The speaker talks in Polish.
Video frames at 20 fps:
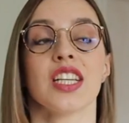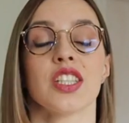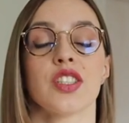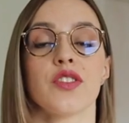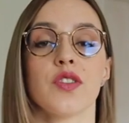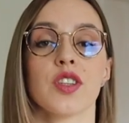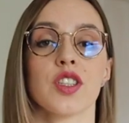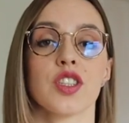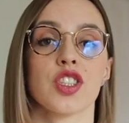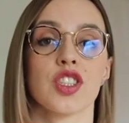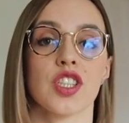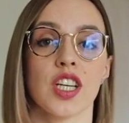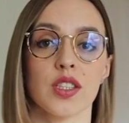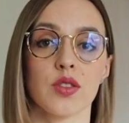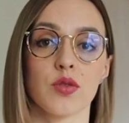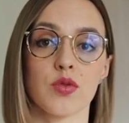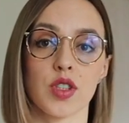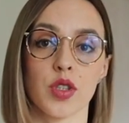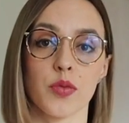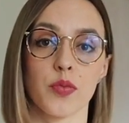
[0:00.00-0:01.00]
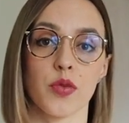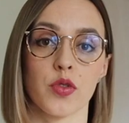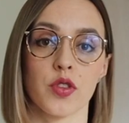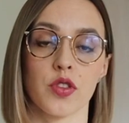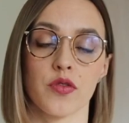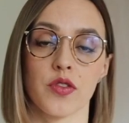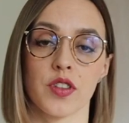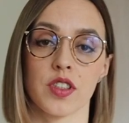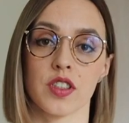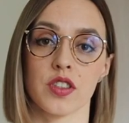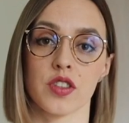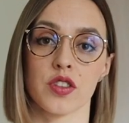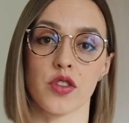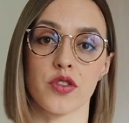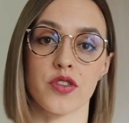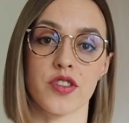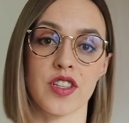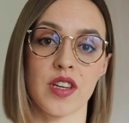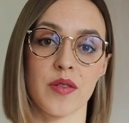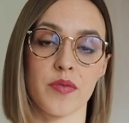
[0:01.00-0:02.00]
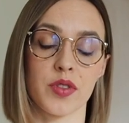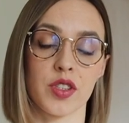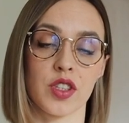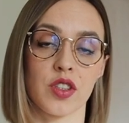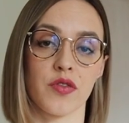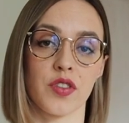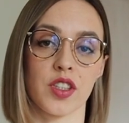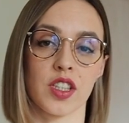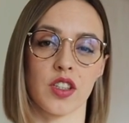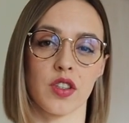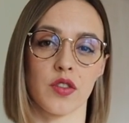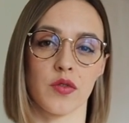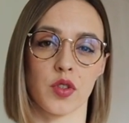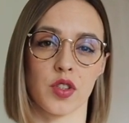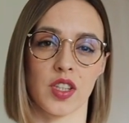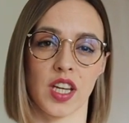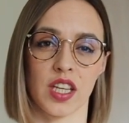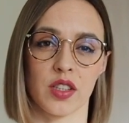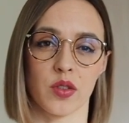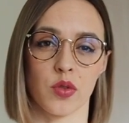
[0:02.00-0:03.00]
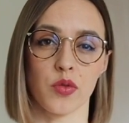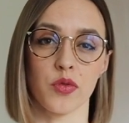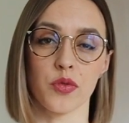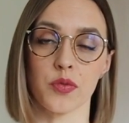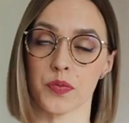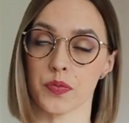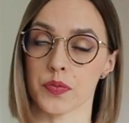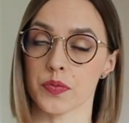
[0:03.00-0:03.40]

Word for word: zwiększeniu tej puli e, dostępnych węglowodanów